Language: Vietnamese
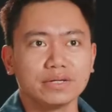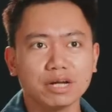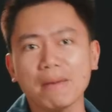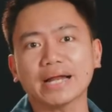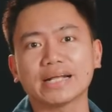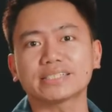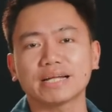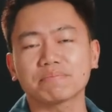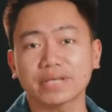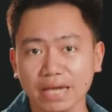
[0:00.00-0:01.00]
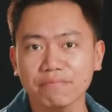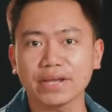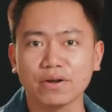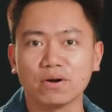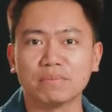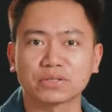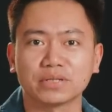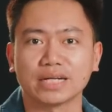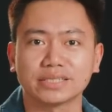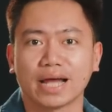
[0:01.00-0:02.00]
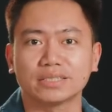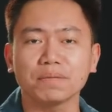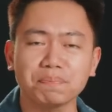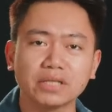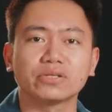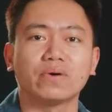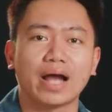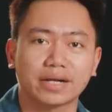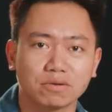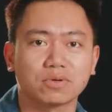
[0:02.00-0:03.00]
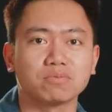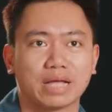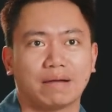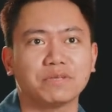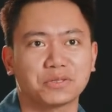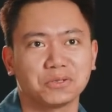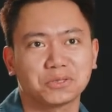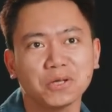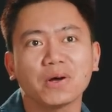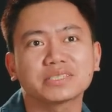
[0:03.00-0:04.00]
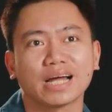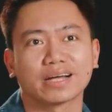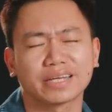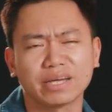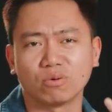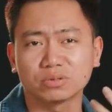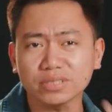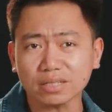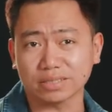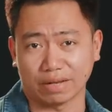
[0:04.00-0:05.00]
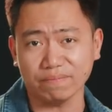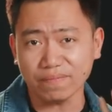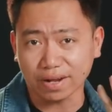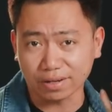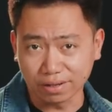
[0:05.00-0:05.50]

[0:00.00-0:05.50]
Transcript: Nếu bạn đã xem kỹ video mà tôi đánh giá chiếc Peugeot 2008 thì tôi cho rằng kiểu chắc chắn và